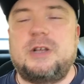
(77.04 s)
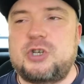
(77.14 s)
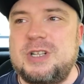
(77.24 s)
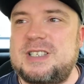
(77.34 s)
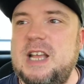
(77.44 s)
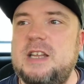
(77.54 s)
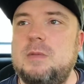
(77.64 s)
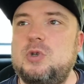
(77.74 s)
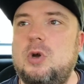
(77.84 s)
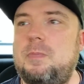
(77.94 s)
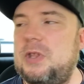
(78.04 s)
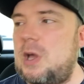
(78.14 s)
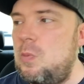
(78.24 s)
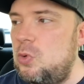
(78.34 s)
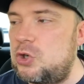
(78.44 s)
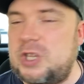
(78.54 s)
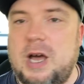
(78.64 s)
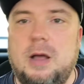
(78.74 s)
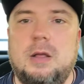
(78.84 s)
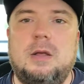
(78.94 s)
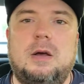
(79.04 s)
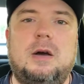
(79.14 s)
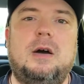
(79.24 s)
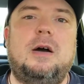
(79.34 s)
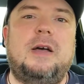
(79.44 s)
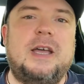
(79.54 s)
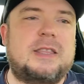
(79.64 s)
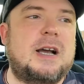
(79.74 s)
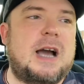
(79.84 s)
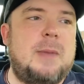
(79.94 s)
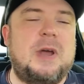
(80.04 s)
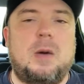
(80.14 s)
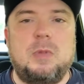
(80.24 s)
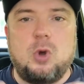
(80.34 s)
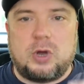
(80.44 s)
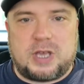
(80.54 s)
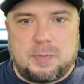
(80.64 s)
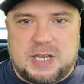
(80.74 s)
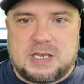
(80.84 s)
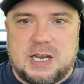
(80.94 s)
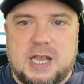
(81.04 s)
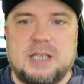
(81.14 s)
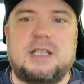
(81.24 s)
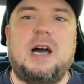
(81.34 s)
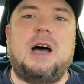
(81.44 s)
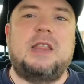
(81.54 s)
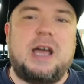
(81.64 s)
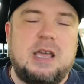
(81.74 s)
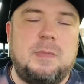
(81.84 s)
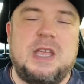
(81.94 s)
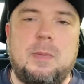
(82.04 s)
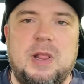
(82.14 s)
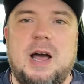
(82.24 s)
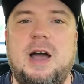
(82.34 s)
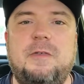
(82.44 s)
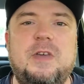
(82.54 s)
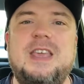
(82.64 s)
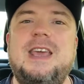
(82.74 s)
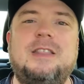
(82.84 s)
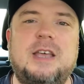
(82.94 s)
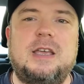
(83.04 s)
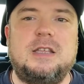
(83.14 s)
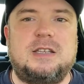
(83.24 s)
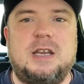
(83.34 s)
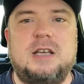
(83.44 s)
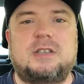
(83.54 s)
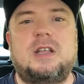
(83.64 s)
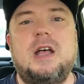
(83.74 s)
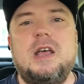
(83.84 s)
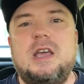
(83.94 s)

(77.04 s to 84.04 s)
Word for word: Решил снять обзор, потому что Э, эта камера многим интересна. Она и мне была офигенно интересна.